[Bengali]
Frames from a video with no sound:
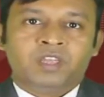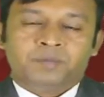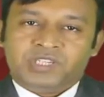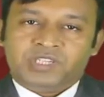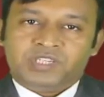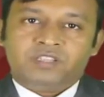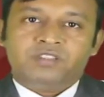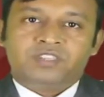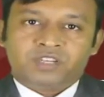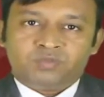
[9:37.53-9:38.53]
বিশ্বের
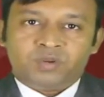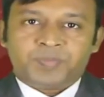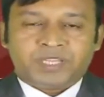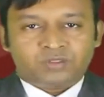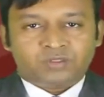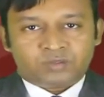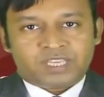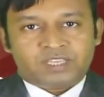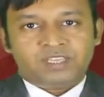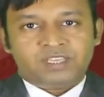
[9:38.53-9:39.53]
যে কোনো প্রান্ত
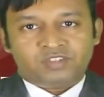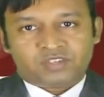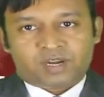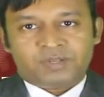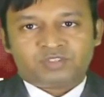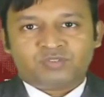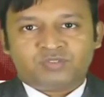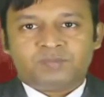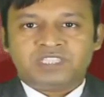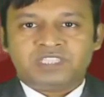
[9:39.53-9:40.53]
থেকে রেডিও সারাবেলা
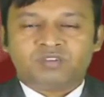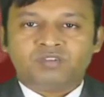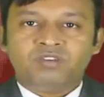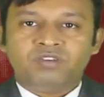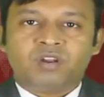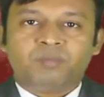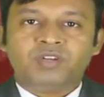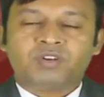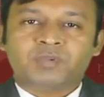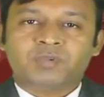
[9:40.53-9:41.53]
শুনতে ভিজিট করুন
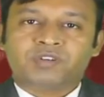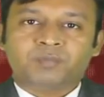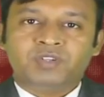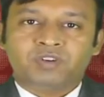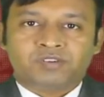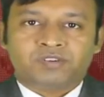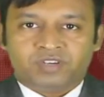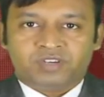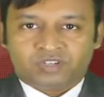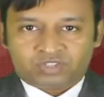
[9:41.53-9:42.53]
ডব্লিউ ডব্লিউ ডব্লিউ ডট
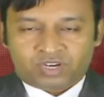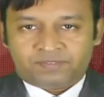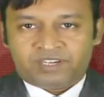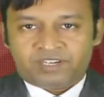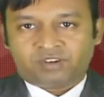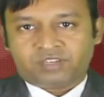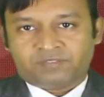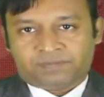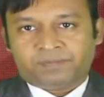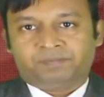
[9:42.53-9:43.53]
রেডিও সারাবেলা ডট
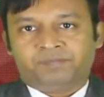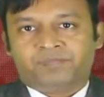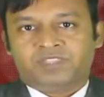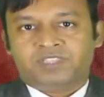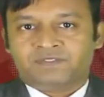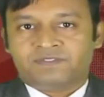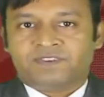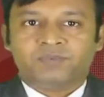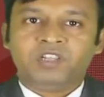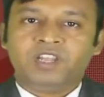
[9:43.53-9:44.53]
এফ এম
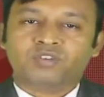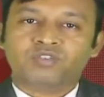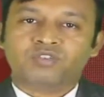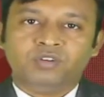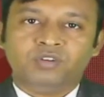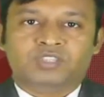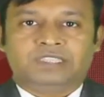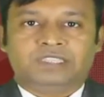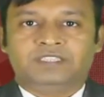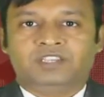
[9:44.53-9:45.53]
স্মার্টফোনে আরও সহজে
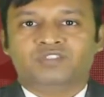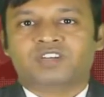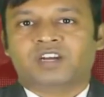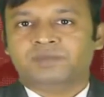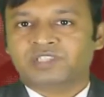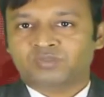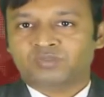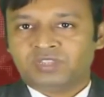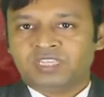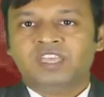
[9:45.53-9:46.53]
রেডিও সারাবেলা
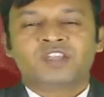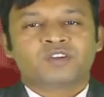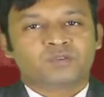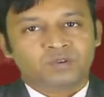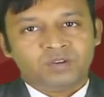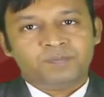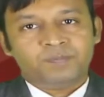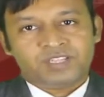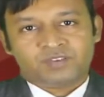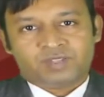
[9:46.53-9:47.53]
শুনতে গুগল
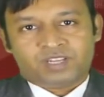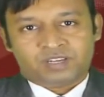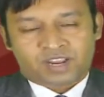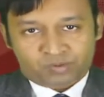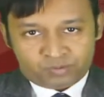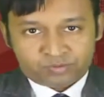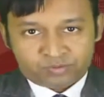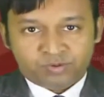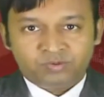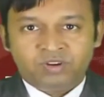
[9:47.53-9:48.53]
প্লে স্টোর থেকে ডাউনলোড
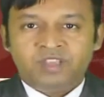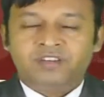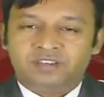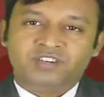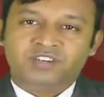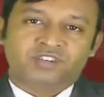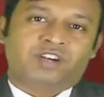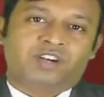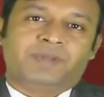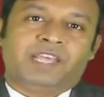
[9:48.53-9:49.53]
করুন রেডিও
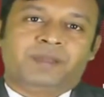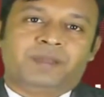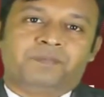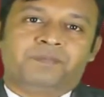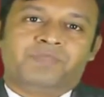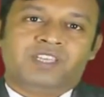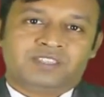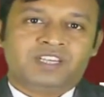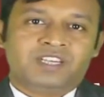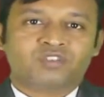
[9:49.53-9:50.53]
সারাবেলা অ্যাপ
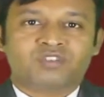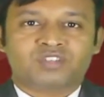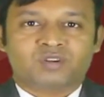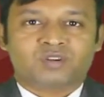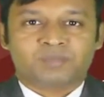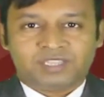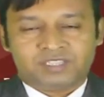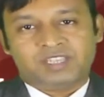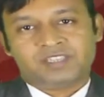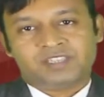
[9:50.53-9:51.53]
এছাড়া সন্ধ্যার
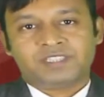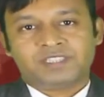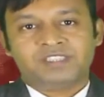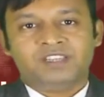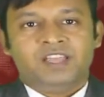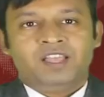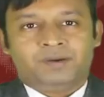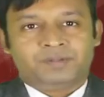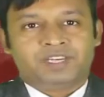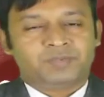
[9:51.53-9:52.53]
সংবাদটি দেখতে পাচ্ছেন
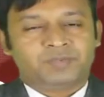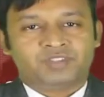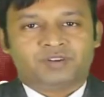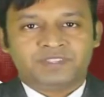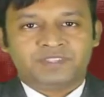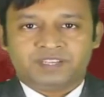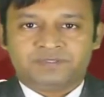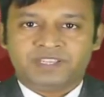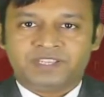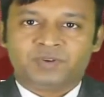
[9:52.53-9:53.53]
আমাদের একমাত্র অফিসিয়াল
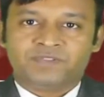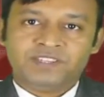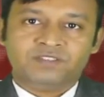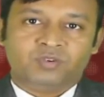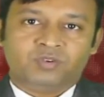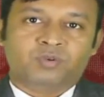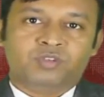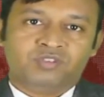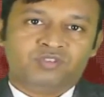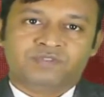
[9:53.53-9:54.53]
ফেসবুক পেজ ও
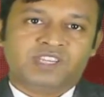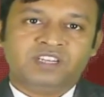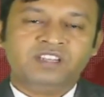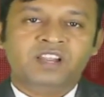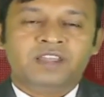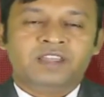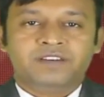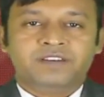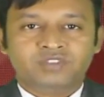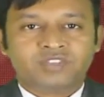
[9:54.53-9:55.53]
ইউটিউব চ্যানেল
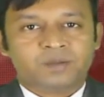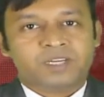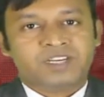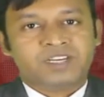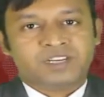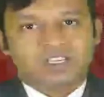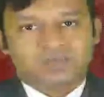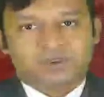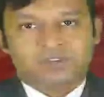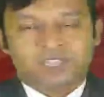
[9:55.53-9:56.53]
রেডিও সারাবেলা নাইনটি
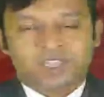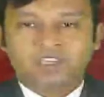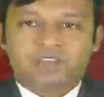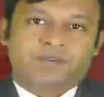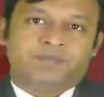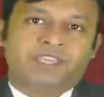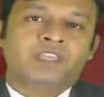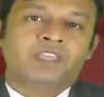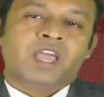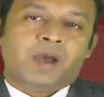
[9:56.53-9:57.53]
এইট পয়েন্ট এইট এফ এমে
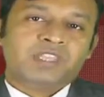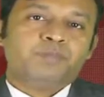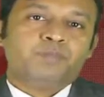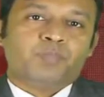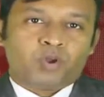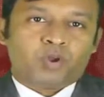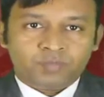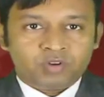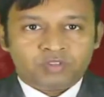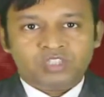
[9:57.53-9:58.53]
আমাদের
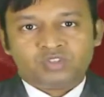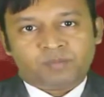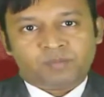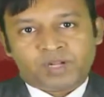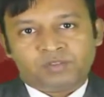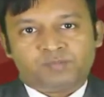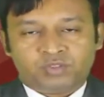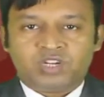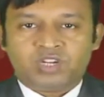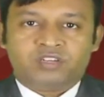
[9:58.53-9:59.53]
পরবর্তী সংবাদ
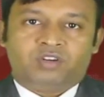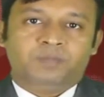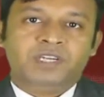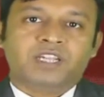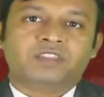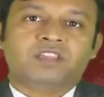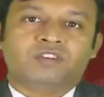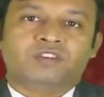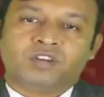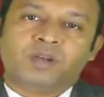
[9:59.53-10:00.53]
প্রচারিত হবে রাত
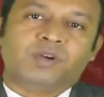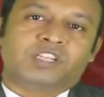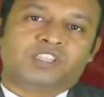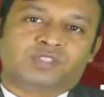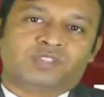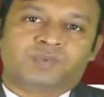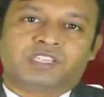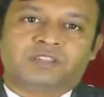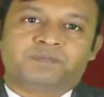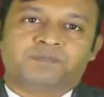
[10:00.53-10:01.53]
নটা পঁয়তাল্লিশ
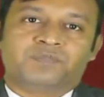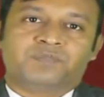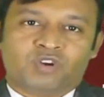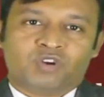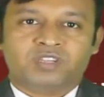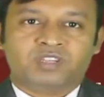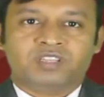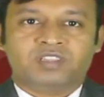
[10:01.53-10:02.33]
মিনিটে সকলকে